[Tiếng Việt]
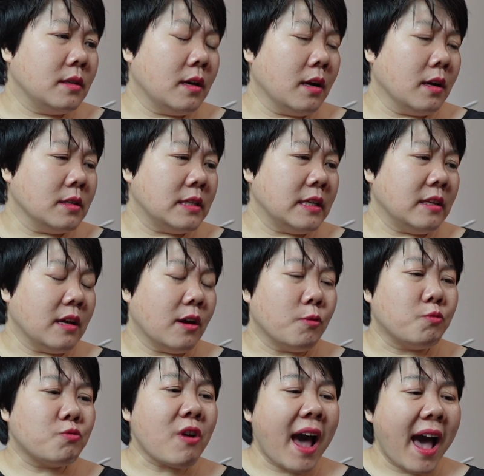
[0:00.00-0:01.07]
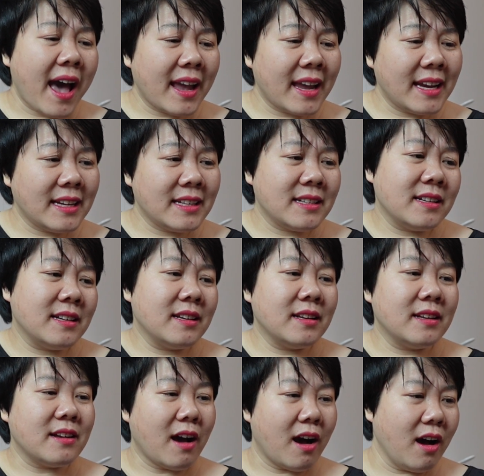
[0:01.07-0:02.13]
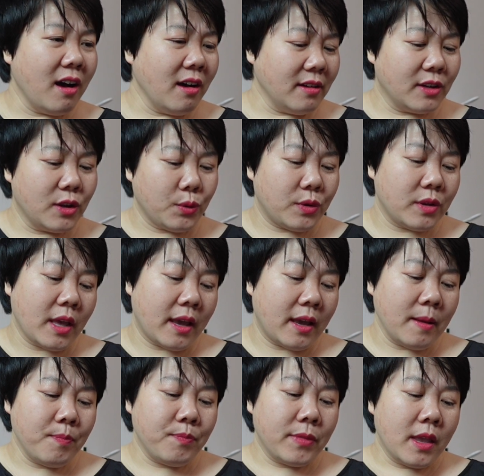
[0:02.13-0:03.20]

uh, gì là right đó kiểu như thế